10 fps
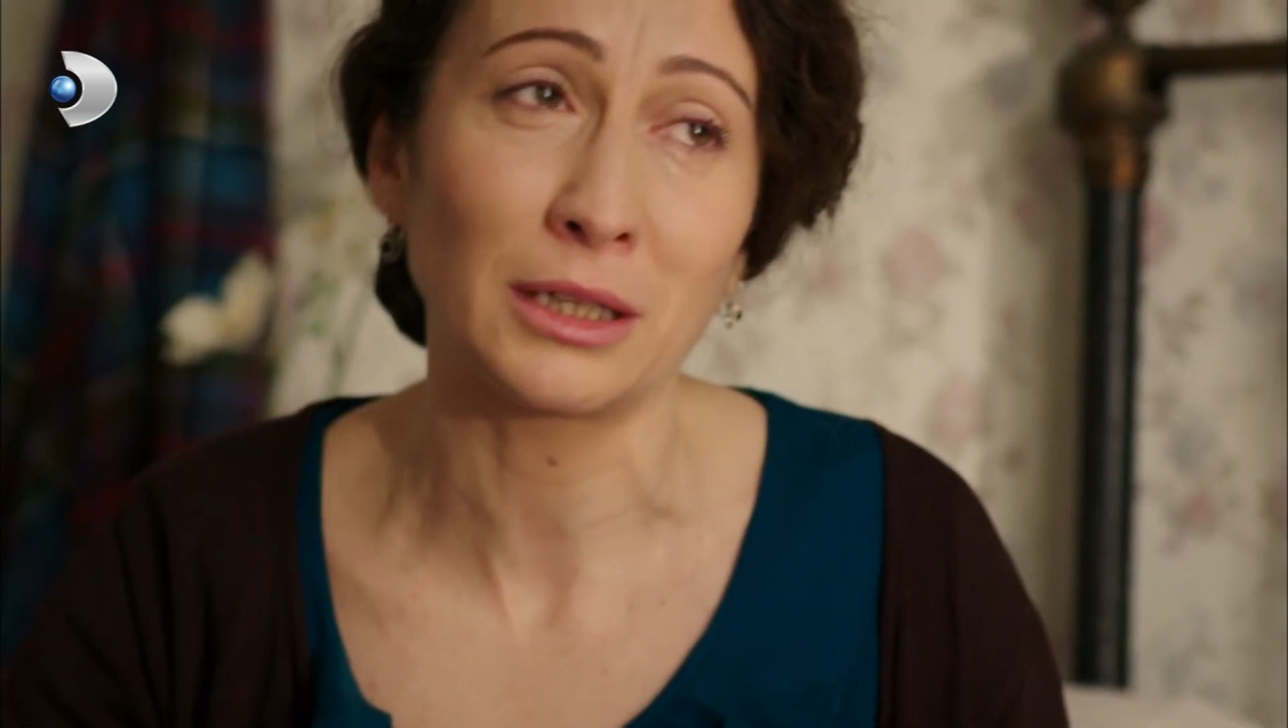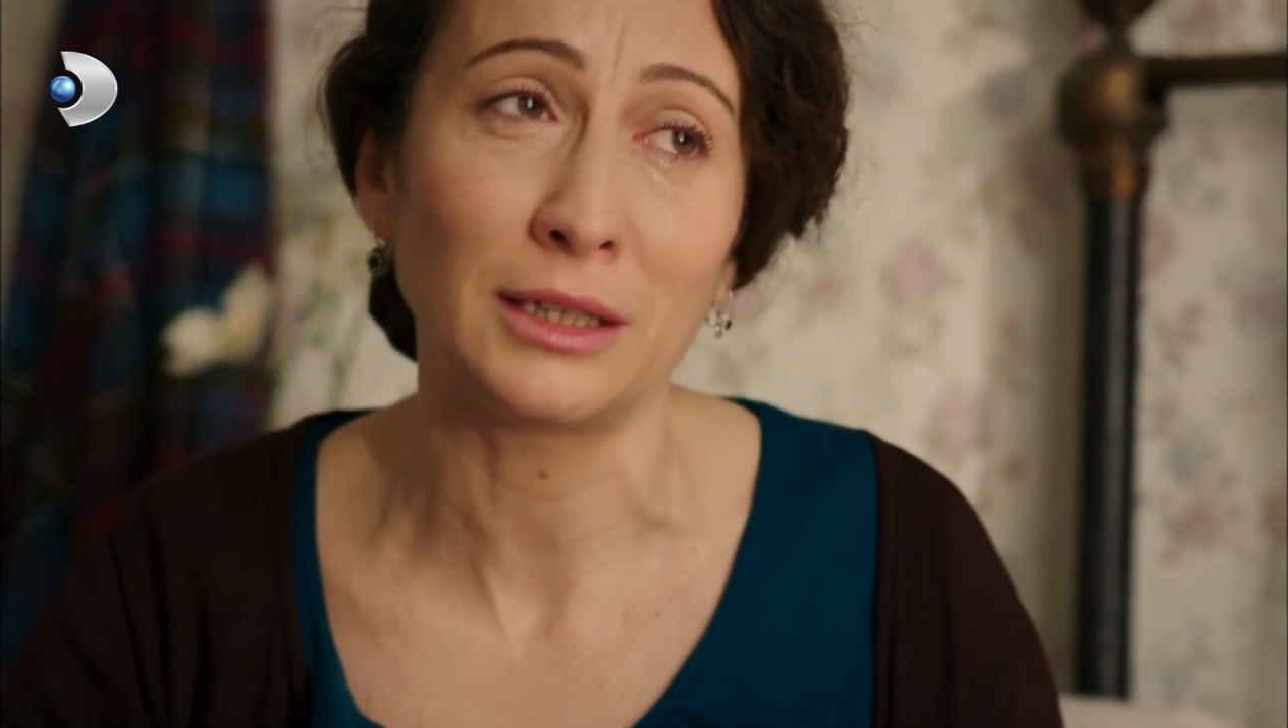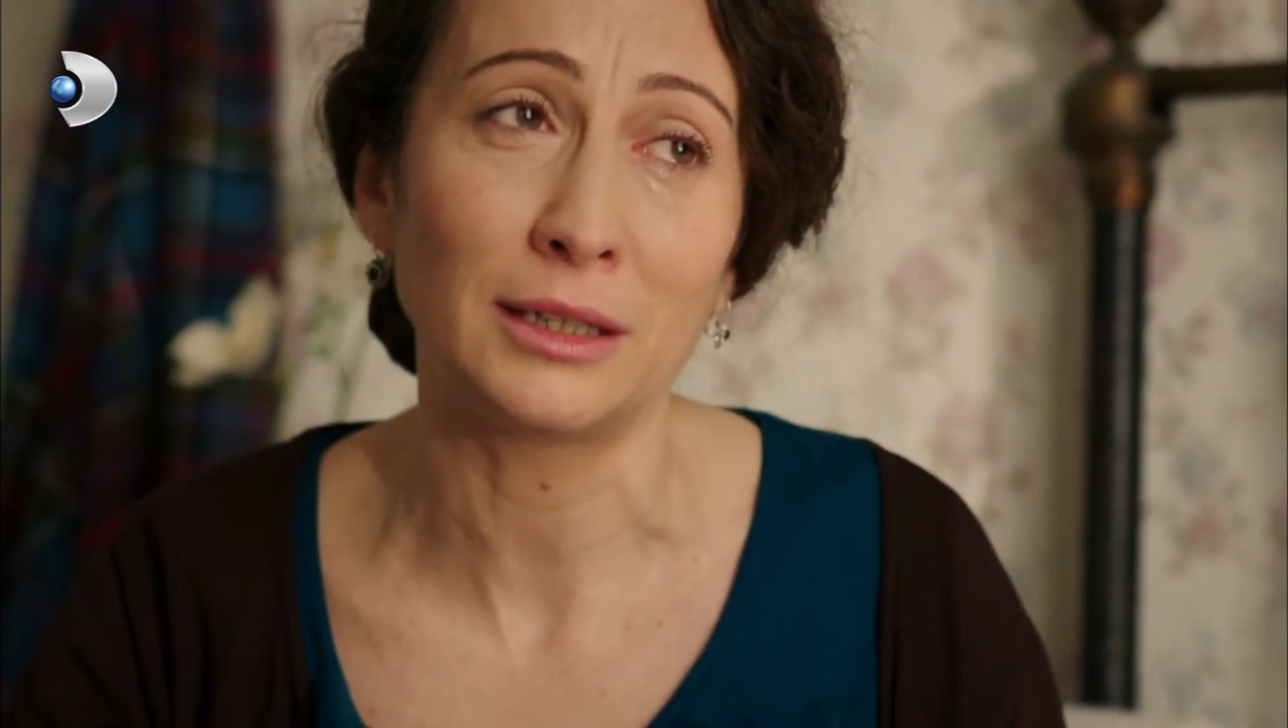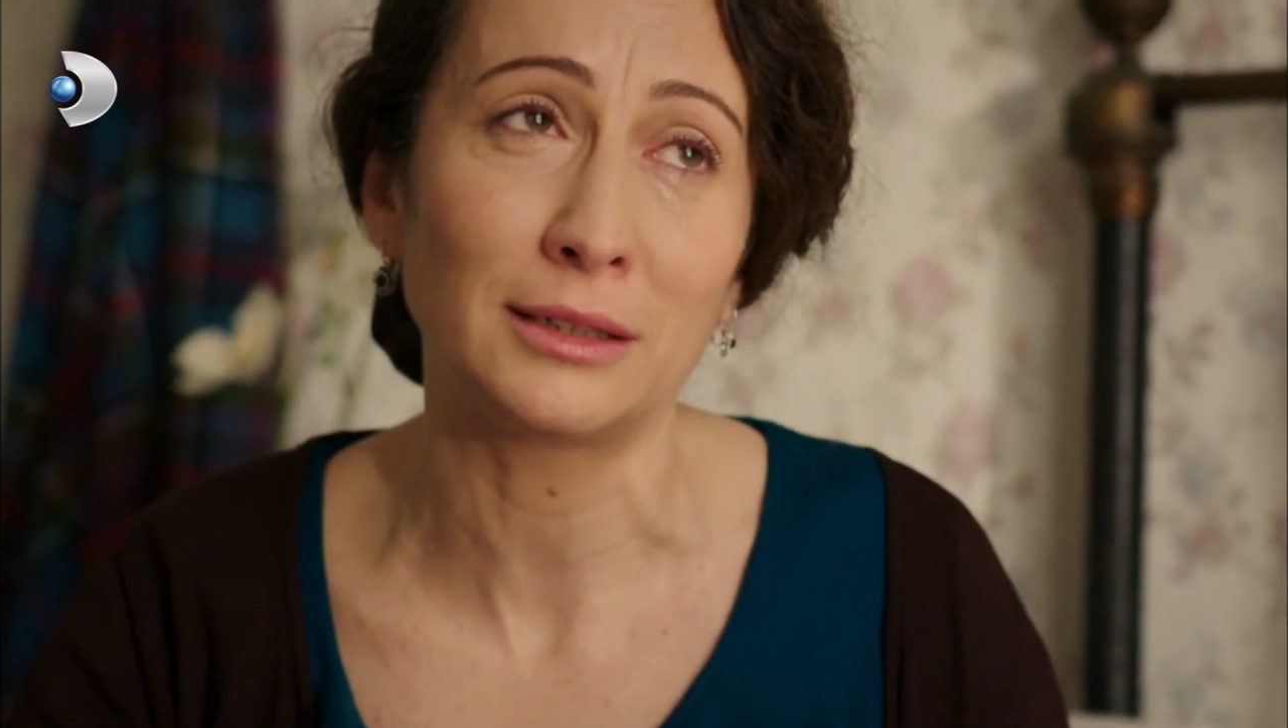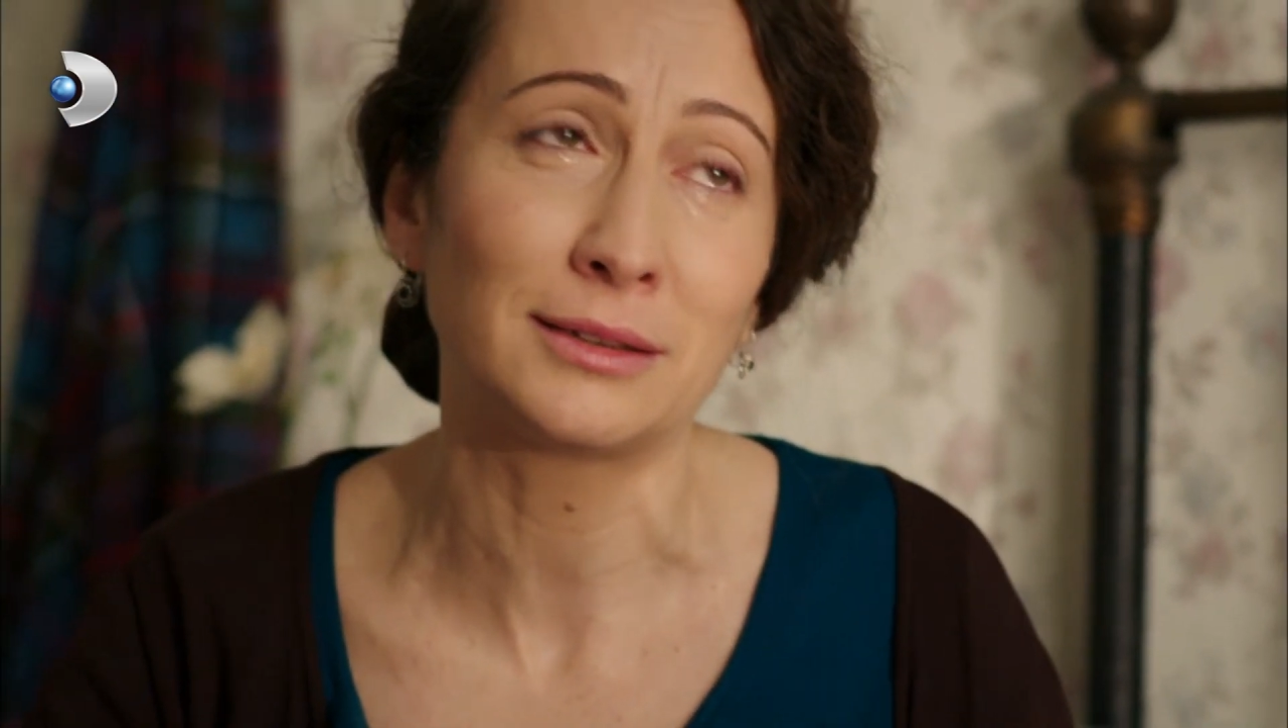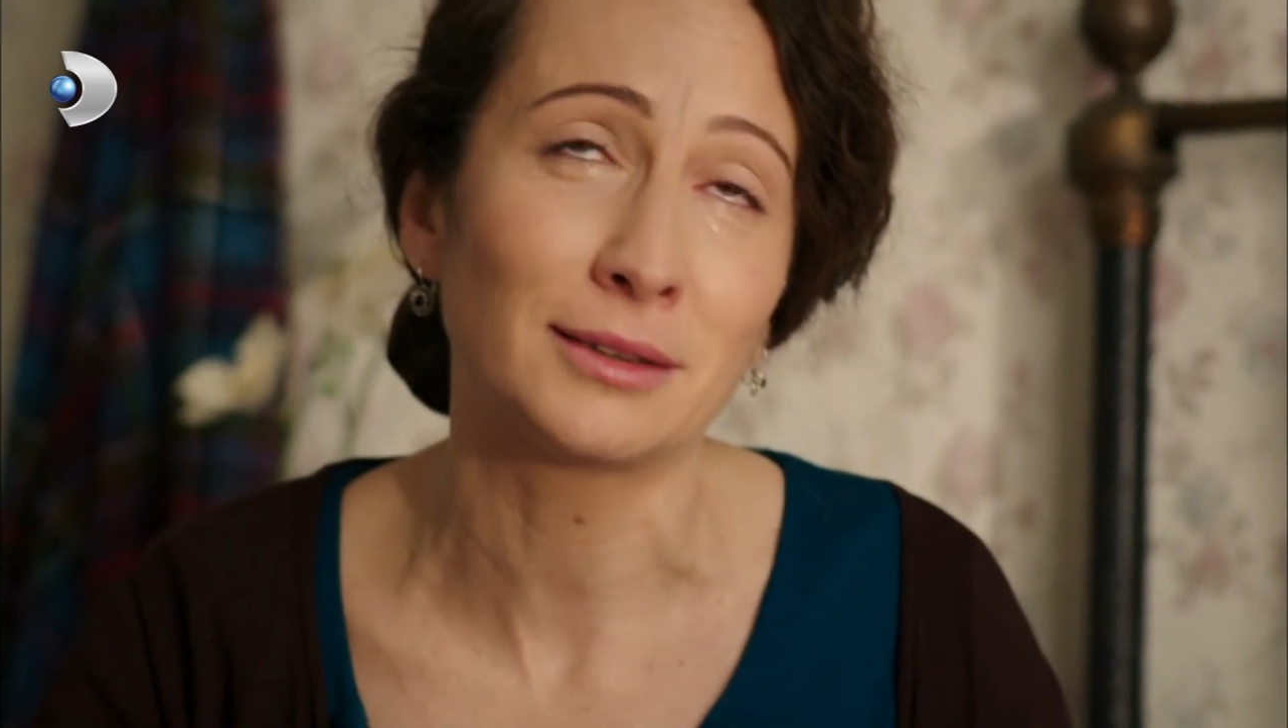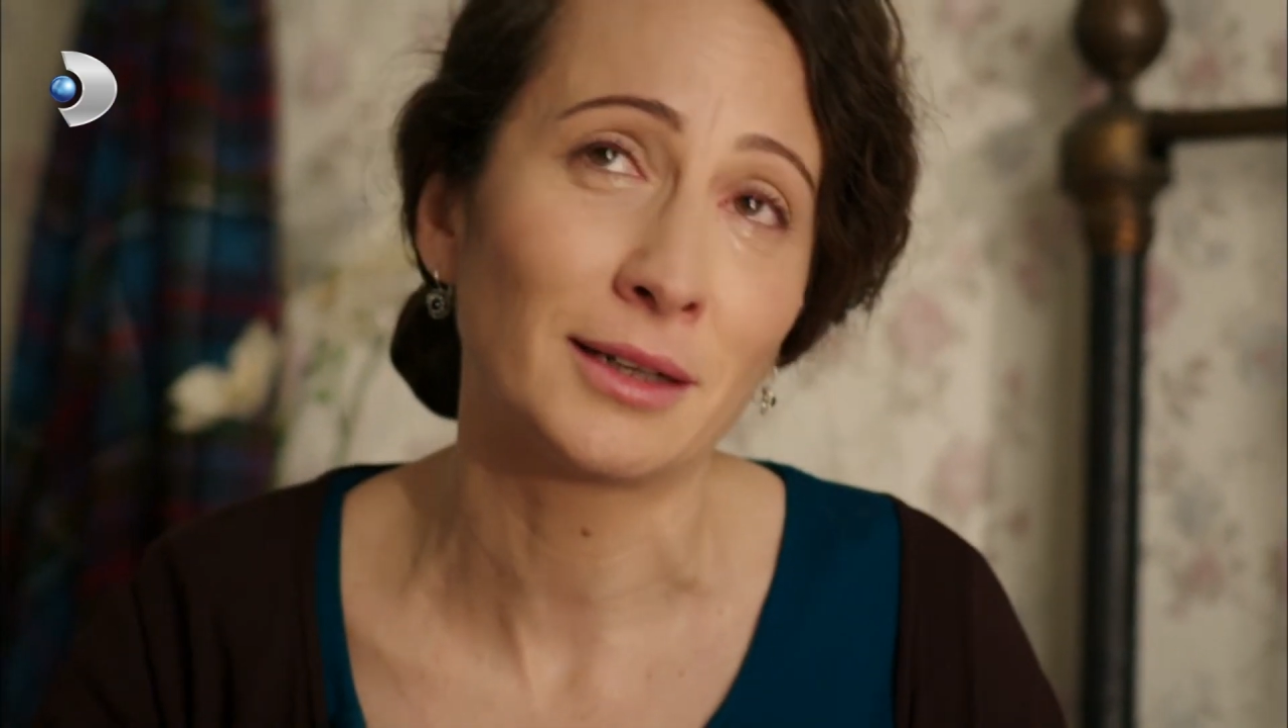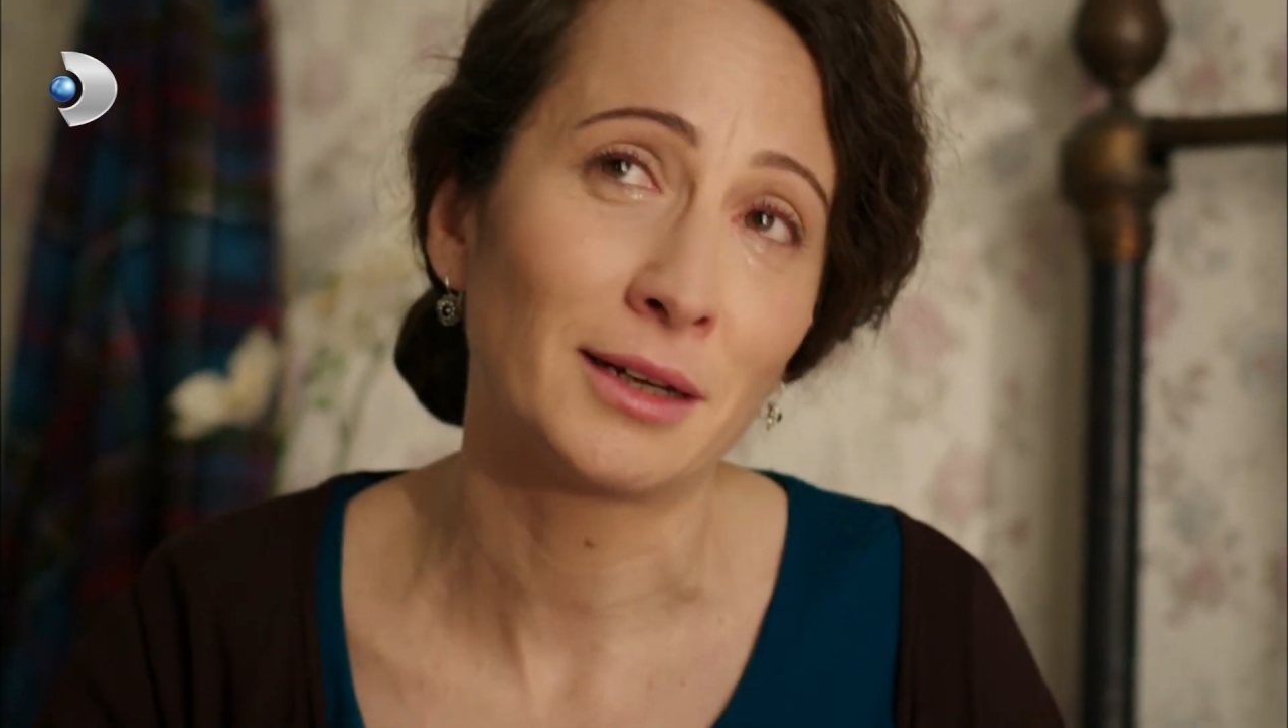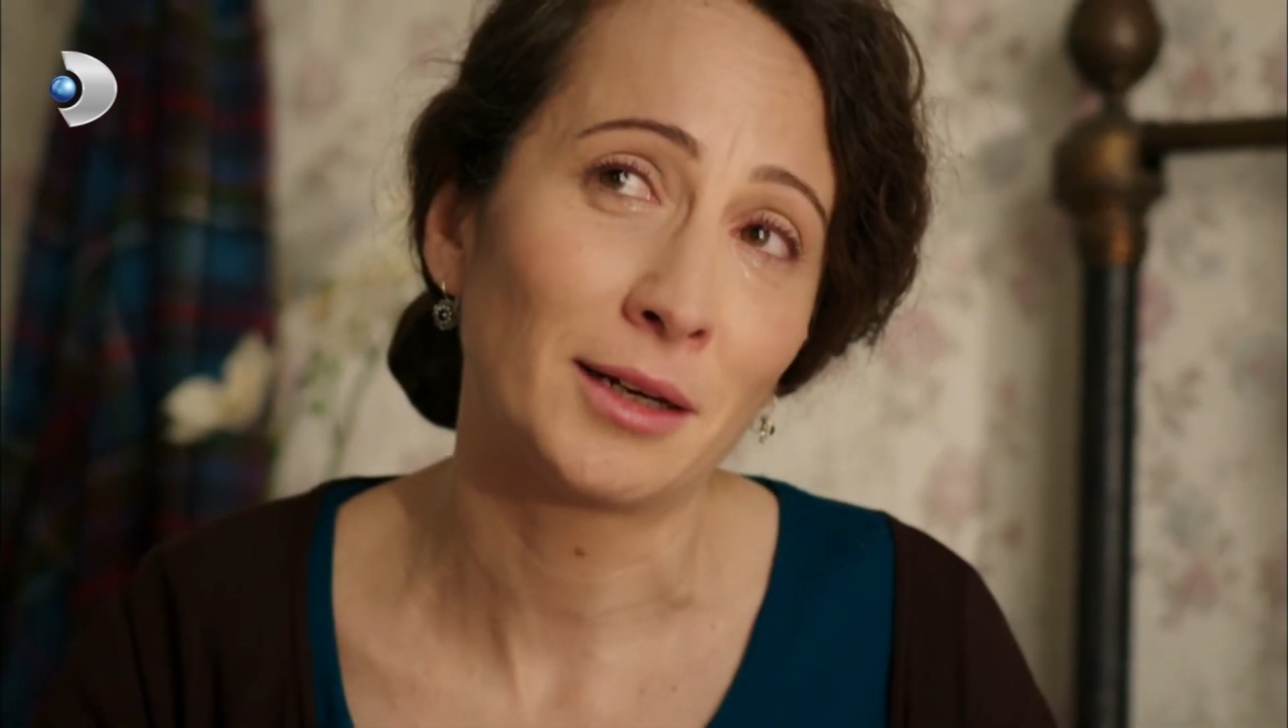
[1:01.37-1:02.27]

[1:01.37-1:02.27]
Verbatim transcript: Yiğit